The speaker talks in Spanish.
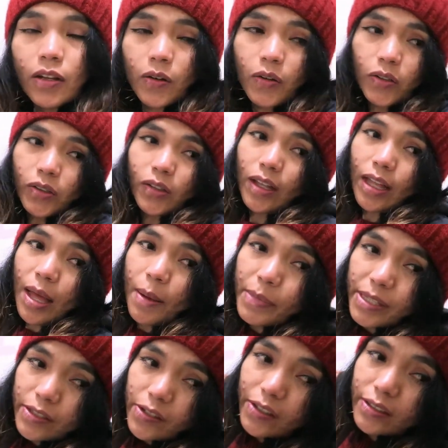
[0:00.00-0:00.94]
con todas
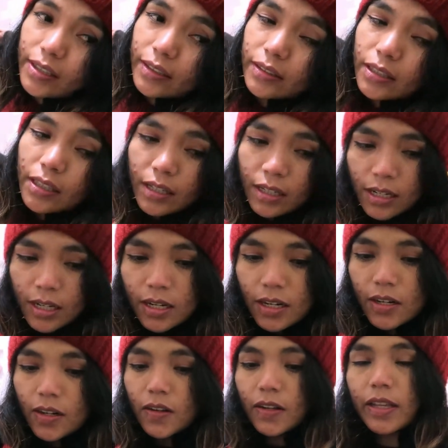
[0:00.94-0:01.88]
mis cosas.
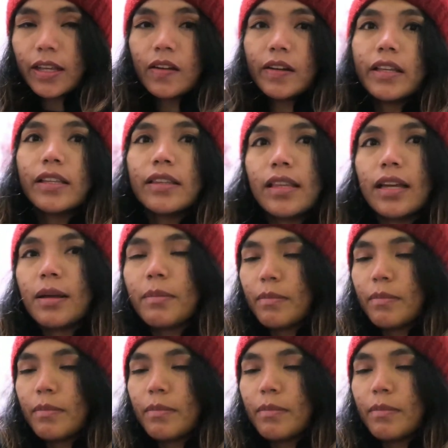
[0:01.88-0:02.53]
Lo que ahorita